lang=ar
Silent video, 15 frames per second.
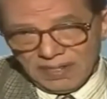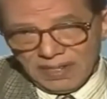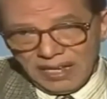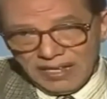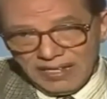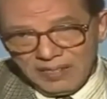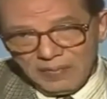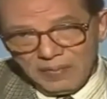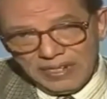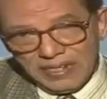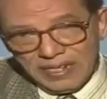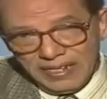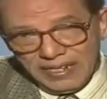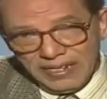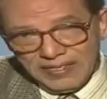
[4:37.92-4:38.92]
جيد
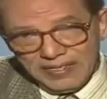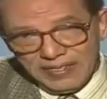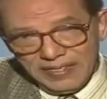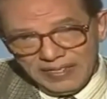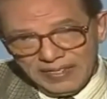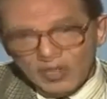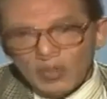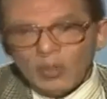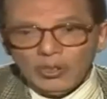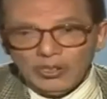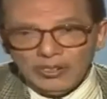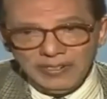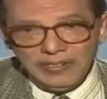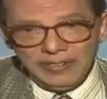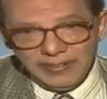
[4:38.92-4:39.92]
بالانجليزي
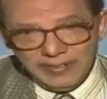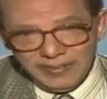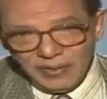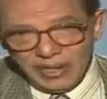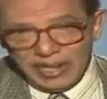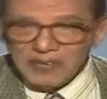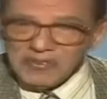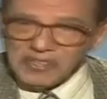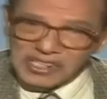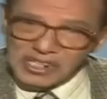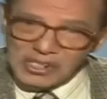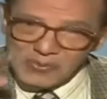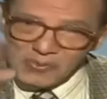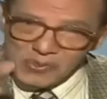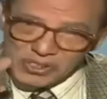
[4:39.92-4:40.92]
جود وعلى
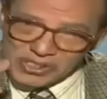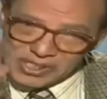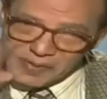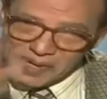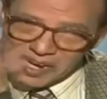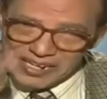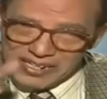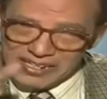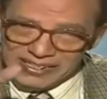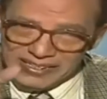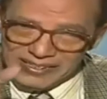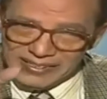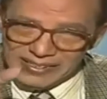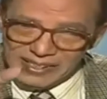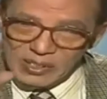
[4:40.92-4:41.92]
فكرة شوفوا الشبه هنا
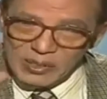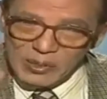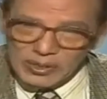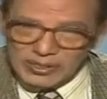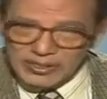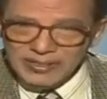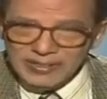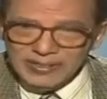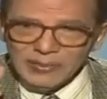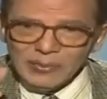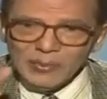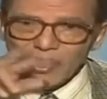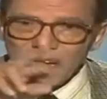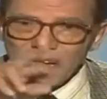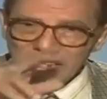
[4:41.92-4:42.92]
جود
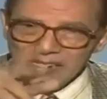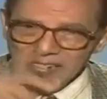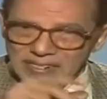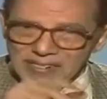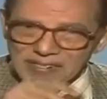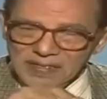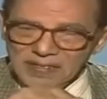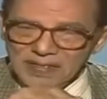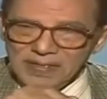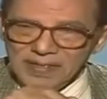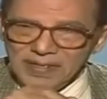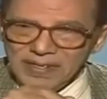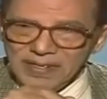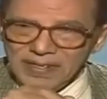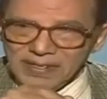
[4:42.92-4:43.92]
وجيد
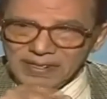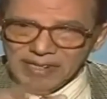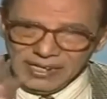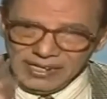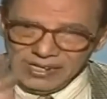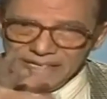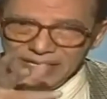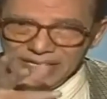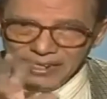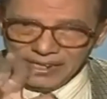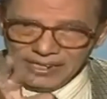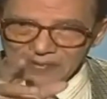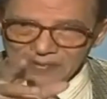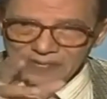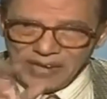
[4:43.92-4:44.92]
يعني احنا
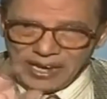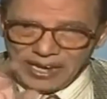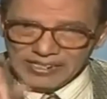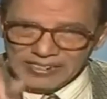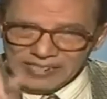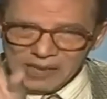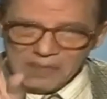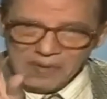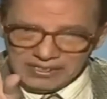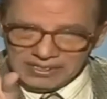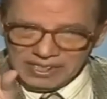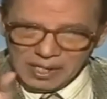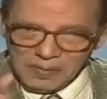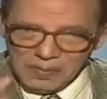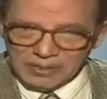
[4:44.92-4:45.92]
داخلين في حاجة زي
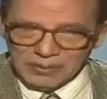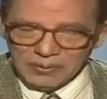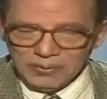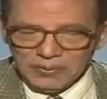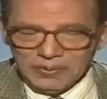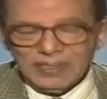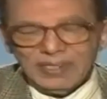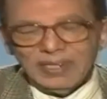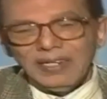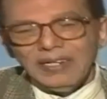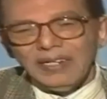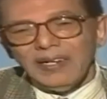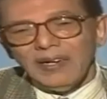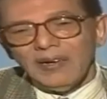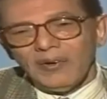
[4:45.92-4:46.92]
بعضها برضه
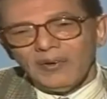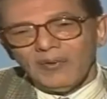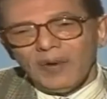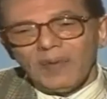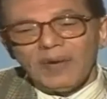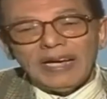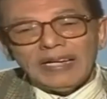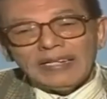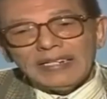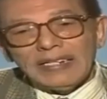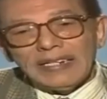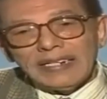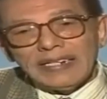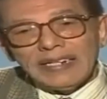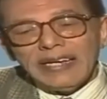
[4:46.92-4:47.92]
ومع
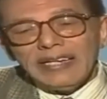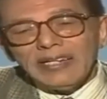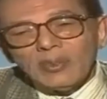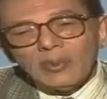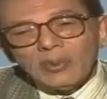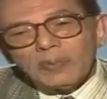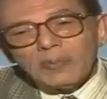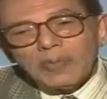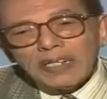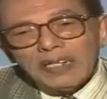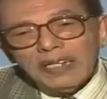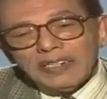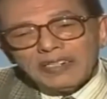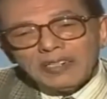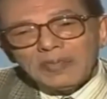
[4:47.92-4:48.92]
كده تلاقي جود ما
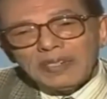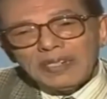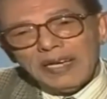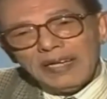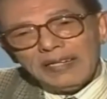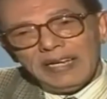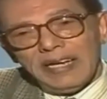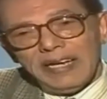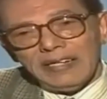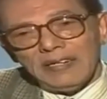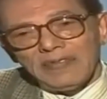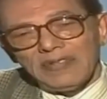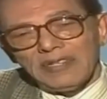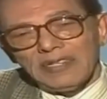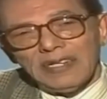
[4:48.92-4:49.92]
طلعش منها اي
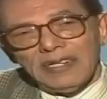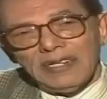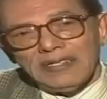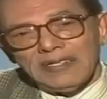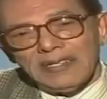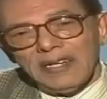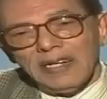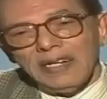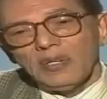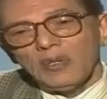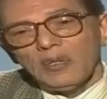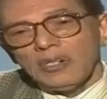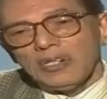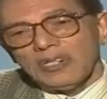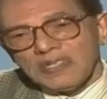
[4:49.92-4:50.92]
حاجة في الانجليزي الا
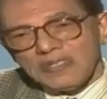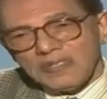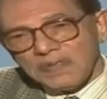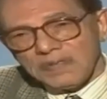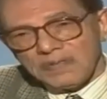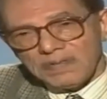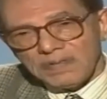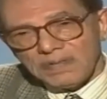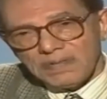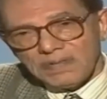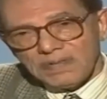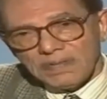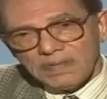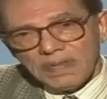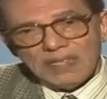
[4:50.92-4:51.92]
جودنس
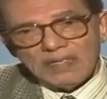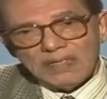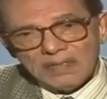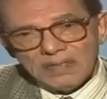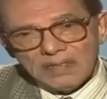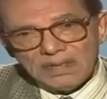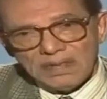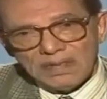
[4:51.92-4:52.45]
بس